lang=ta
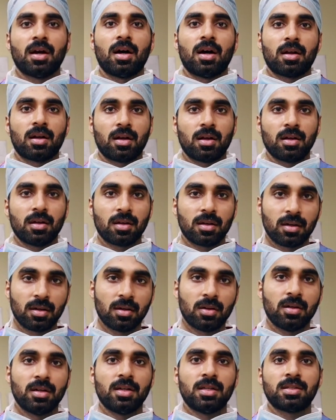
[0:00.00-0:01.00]
ஆனால்
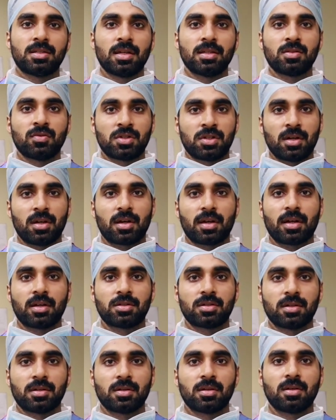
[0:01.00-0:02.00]
டிஸ்டன்ஸ் விஷன்
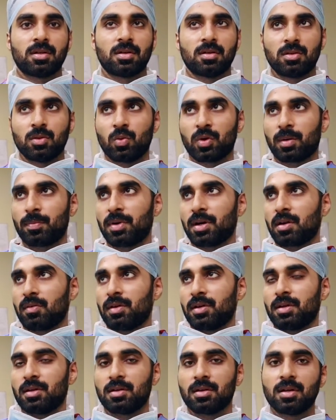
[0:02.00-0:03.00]
கரெக்ஷன் தூர
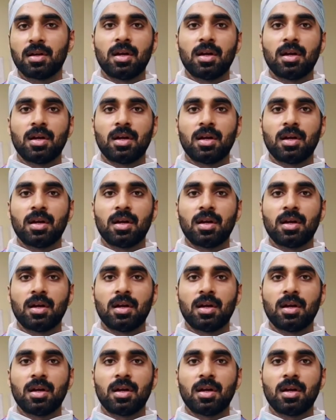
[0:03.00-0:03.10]
பார்வைக்கு